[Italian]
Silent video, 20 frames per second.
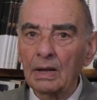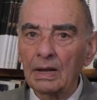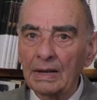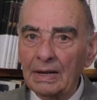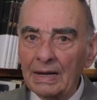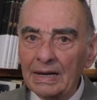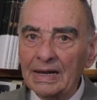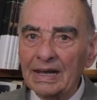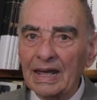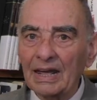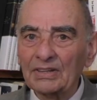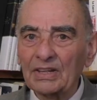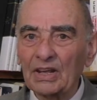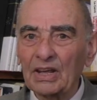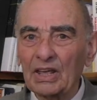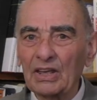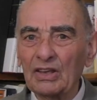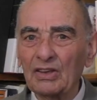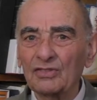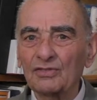Il
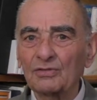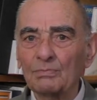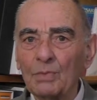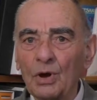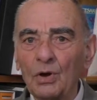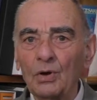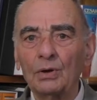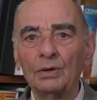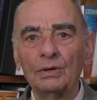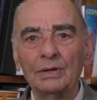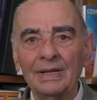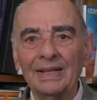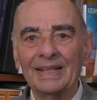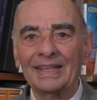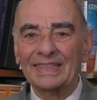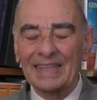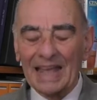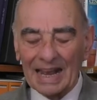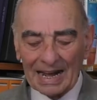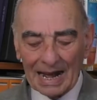catechismo
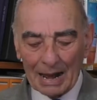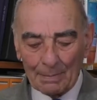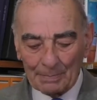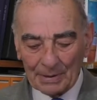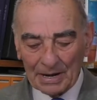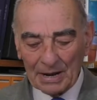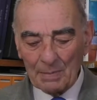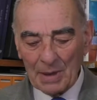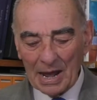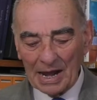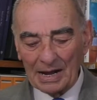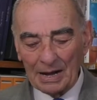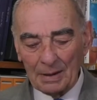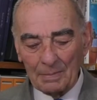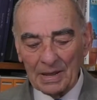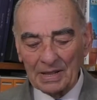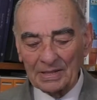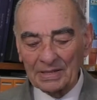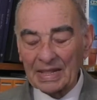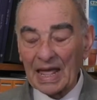dalla prima
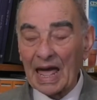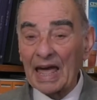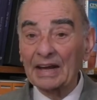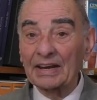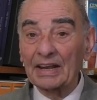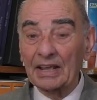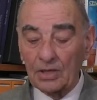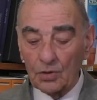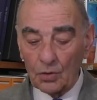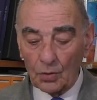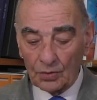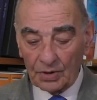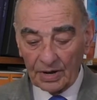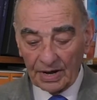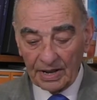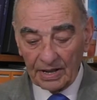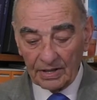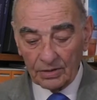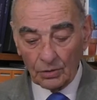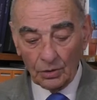elementare, io
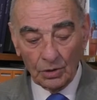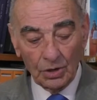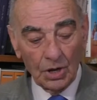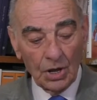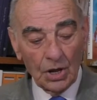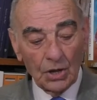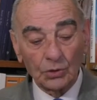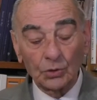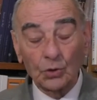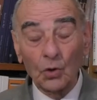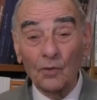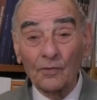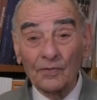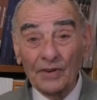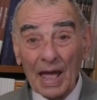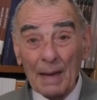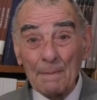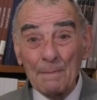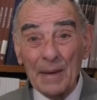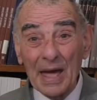credo,
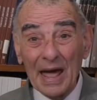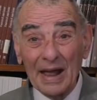dovrebbe